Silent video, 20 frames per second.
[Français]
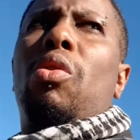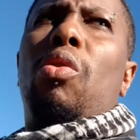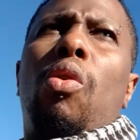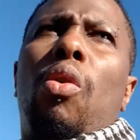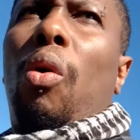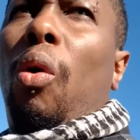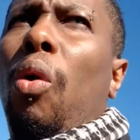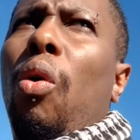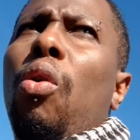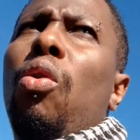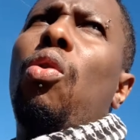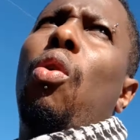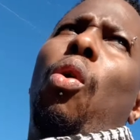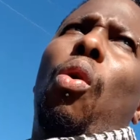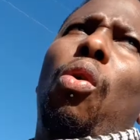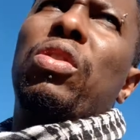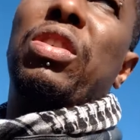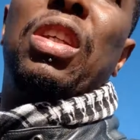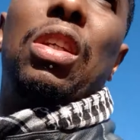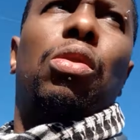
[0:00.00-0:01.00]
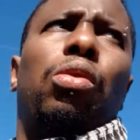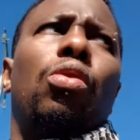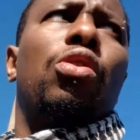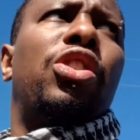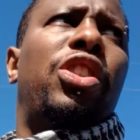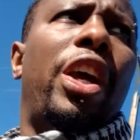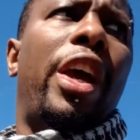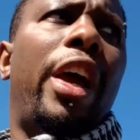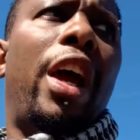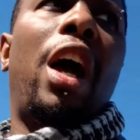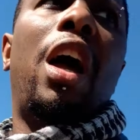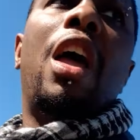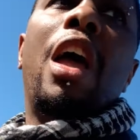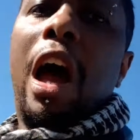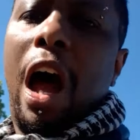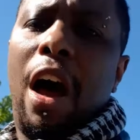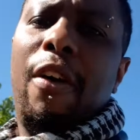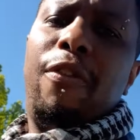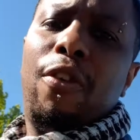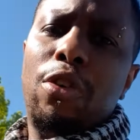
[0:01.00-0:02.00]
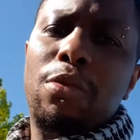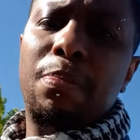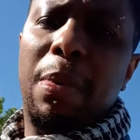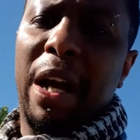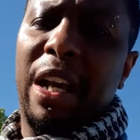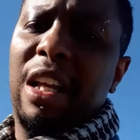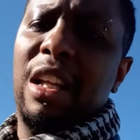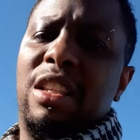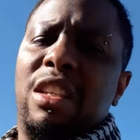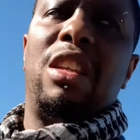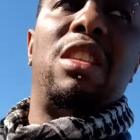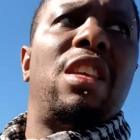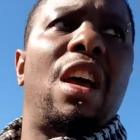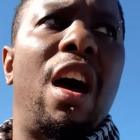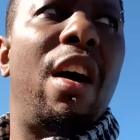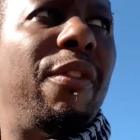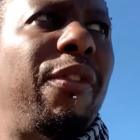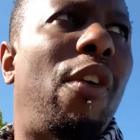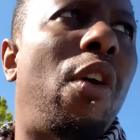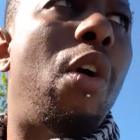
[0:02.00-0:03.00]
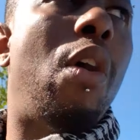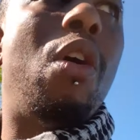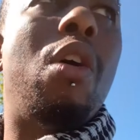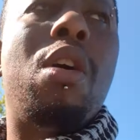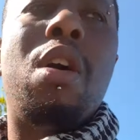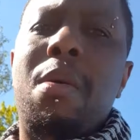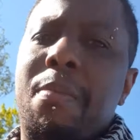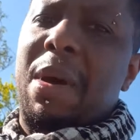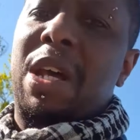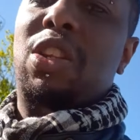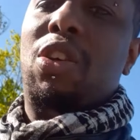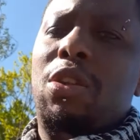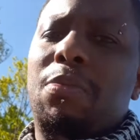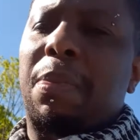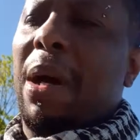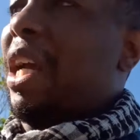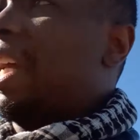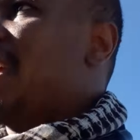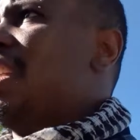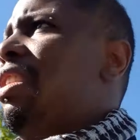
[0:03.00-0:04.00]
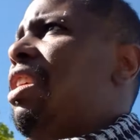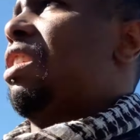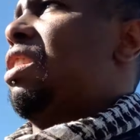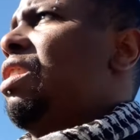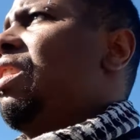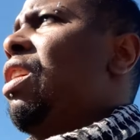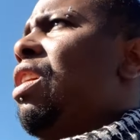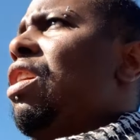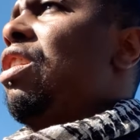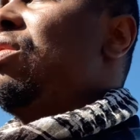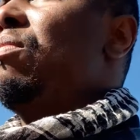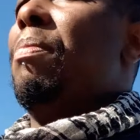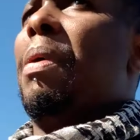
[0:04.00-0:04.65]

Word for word: de l'euro, l'euro c'est trop cher, avant une baguette c'était un franc, maintenant une baguette c'est une